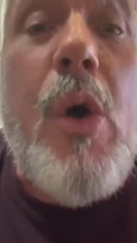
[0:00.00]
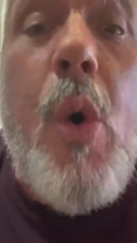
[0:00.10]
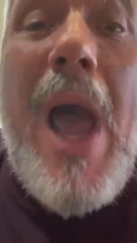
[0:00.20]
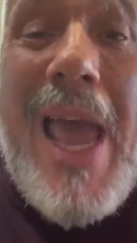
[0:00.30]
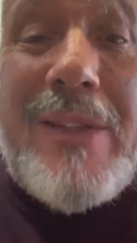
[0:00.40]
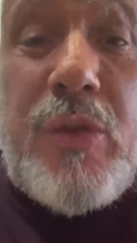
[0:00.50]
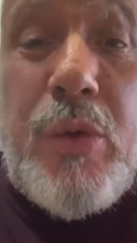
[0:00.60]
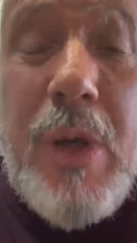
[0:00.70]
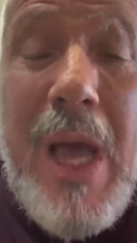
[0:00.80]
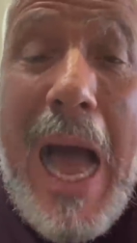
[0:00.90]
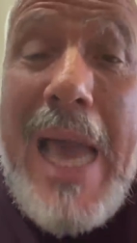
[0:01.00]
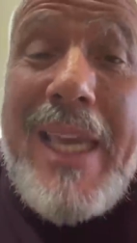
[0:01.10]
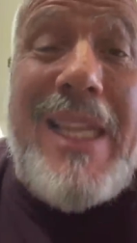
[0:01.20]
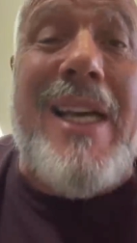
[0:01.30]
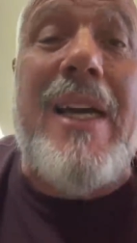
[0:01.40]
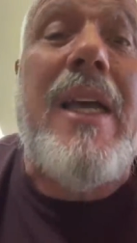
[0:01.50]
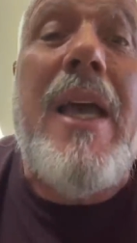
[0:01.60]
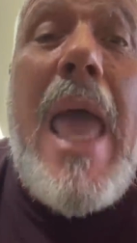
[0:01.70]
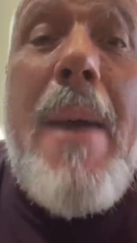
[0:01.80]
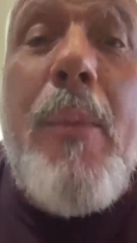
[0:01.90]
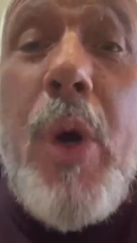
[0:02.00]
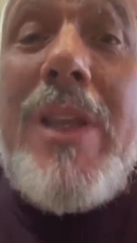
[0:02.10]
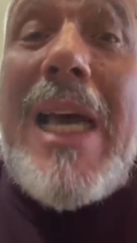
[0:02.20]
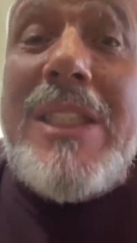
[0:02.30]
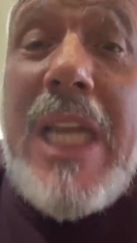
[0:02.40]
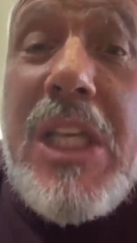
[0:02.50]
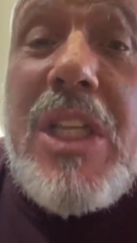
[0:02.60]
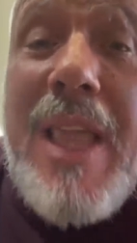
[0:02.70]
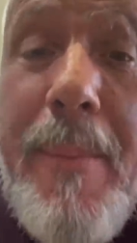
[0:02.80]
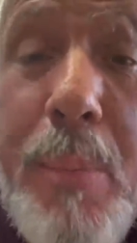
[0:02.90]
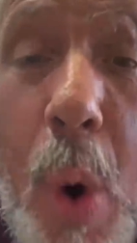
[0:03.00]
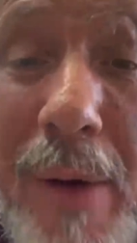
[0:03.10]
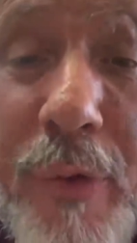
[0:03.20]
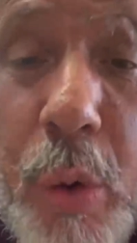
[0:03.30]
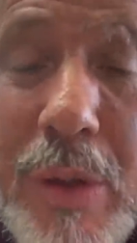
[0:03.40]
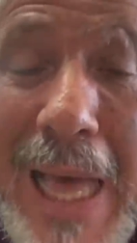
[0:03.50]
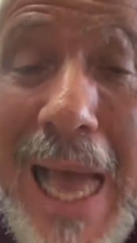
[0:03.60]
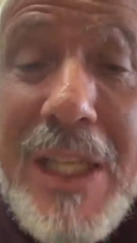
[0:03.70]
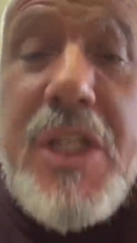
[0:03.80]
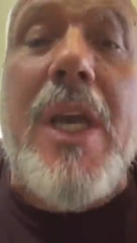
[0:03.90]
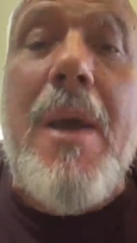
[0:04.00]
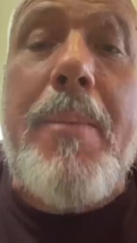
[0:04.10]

O resto, ainda, é muita gente que tem boa vontade